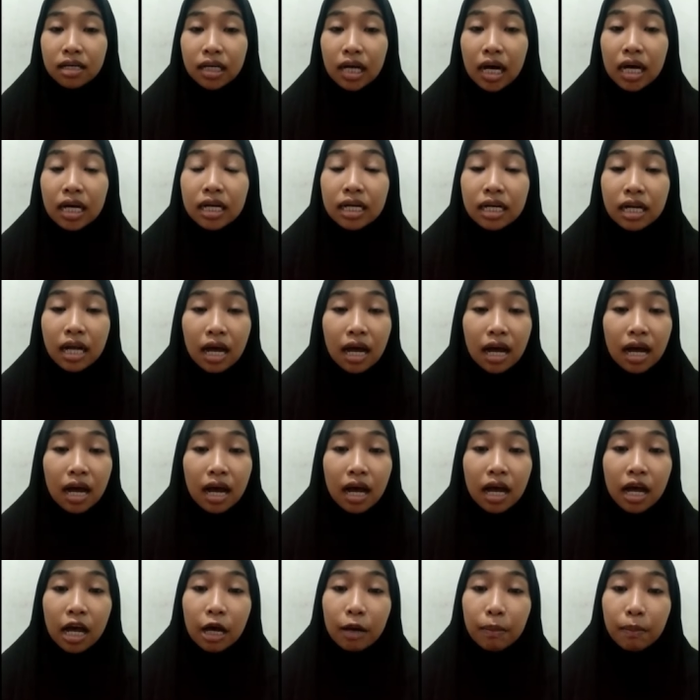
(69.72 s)
karena
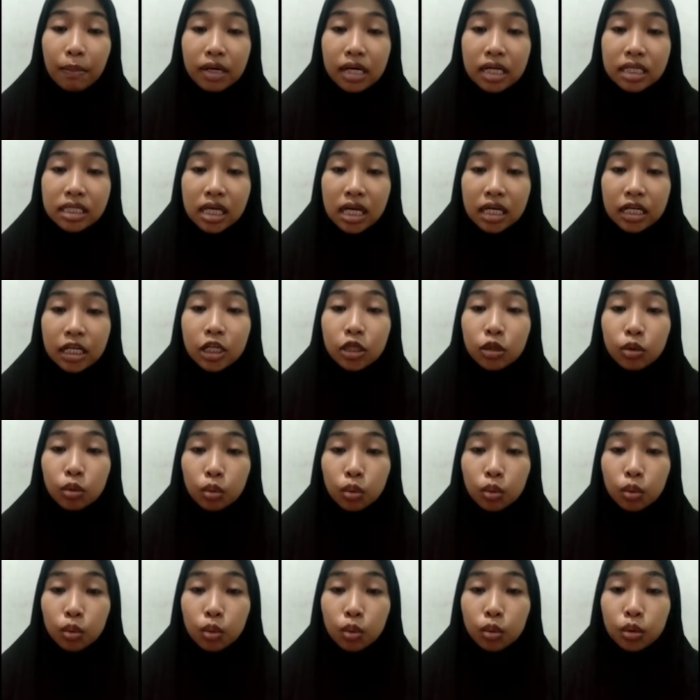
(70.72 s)
pada saat itu,
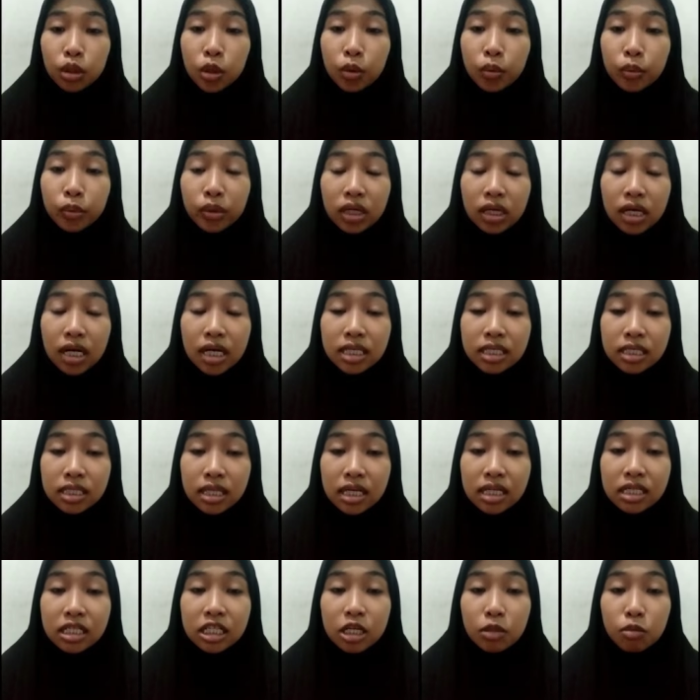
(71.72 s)
Undang-Undang
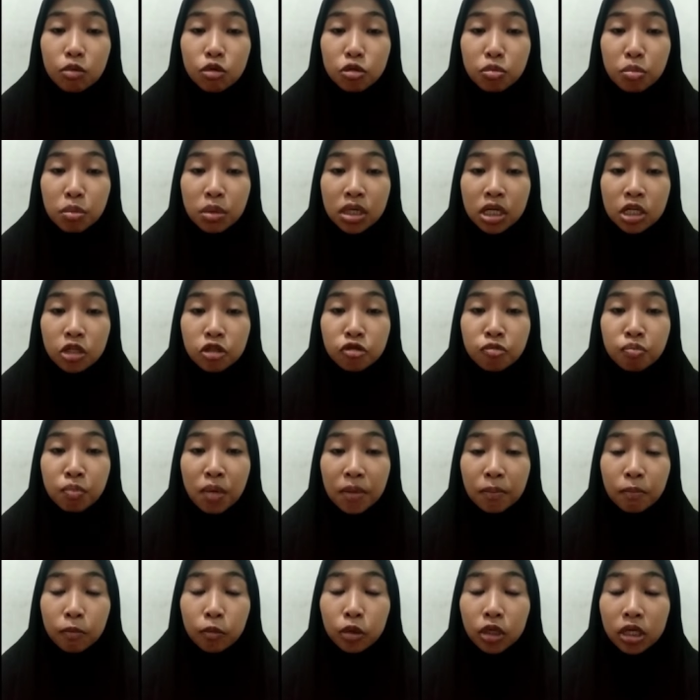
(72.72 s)
Dasar 1945
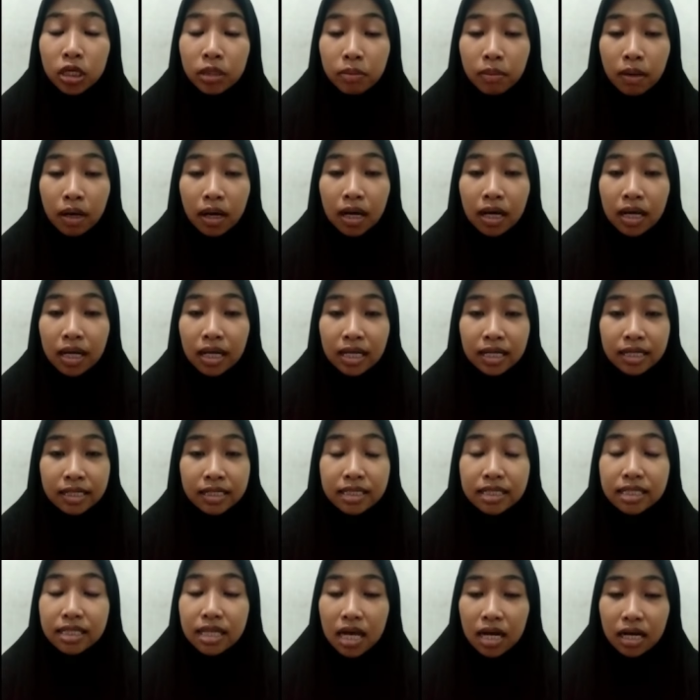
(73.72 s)

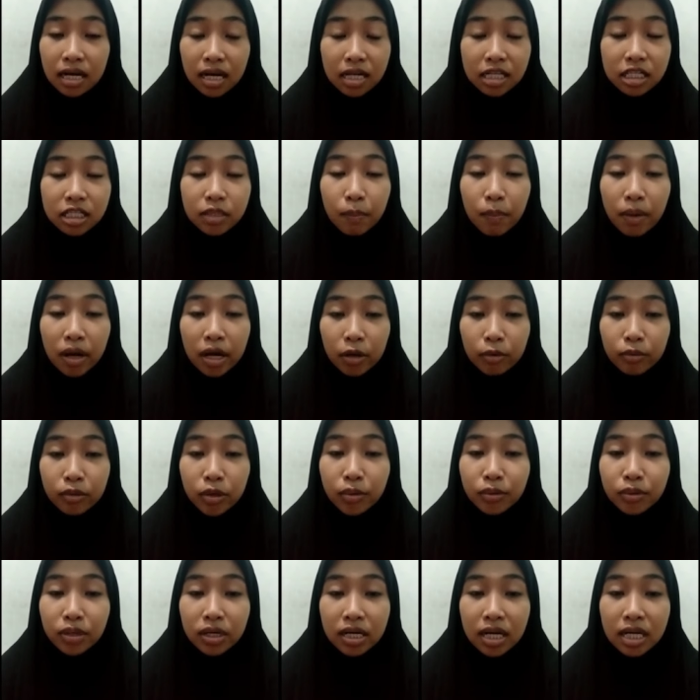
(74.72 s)
disahkan sebagai
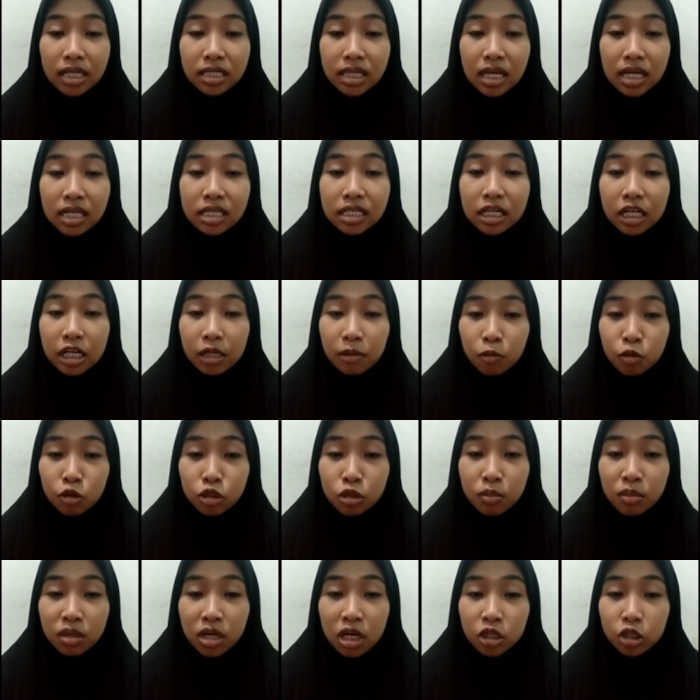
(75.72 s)
Undang-Undang Dasar
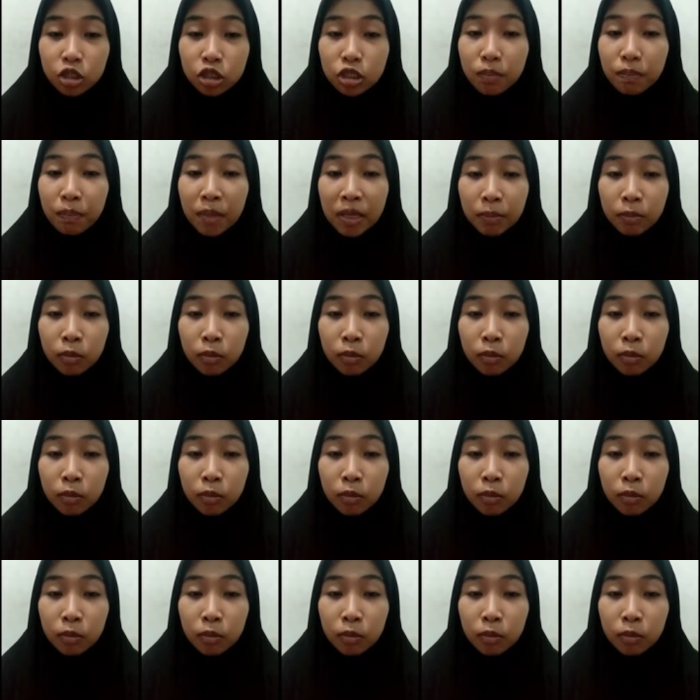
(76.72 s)
1945.